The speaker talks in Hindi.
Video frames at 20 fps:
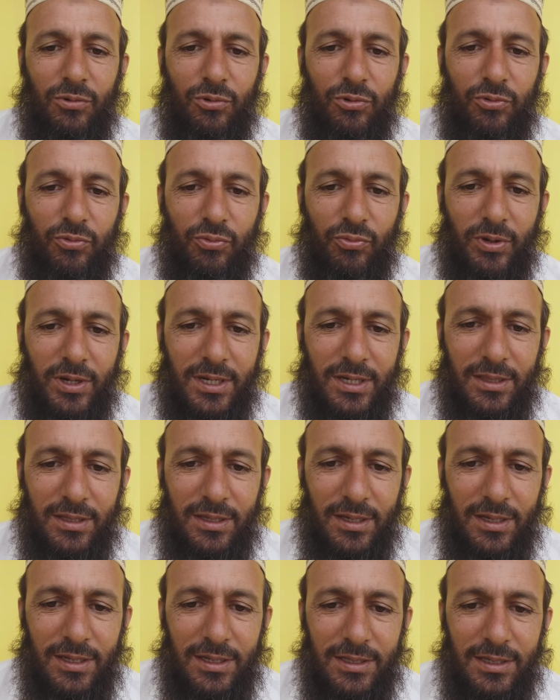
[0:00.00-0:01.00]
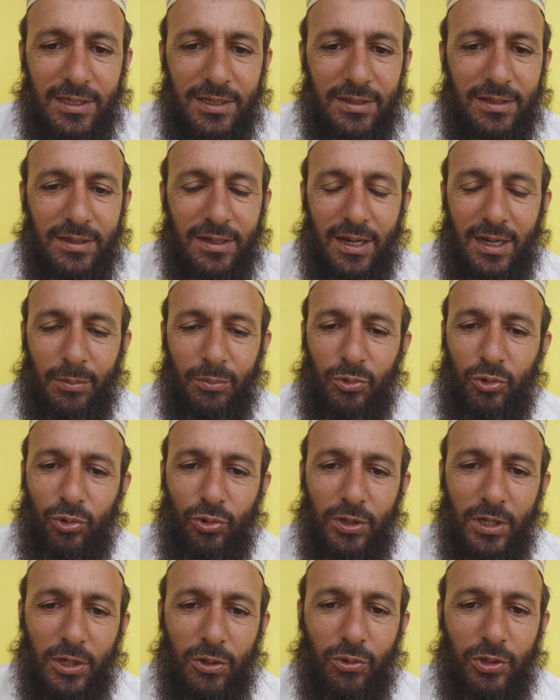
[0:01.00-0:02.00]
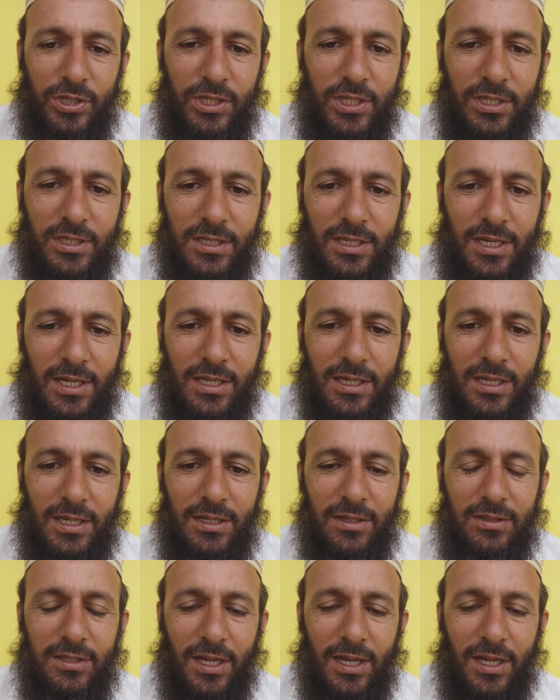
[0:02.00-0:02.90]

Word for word: उस वक़्त के लिए हम थोड़ी कोशिश करेंगे इन